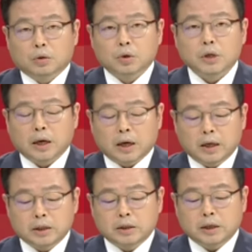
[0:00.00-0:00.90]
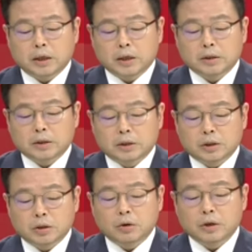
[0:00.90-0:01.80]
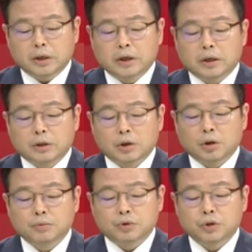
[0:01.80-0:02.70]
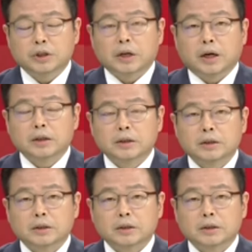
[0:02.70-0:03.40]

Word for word: 동사가 지난 7월 2일 처음 출시한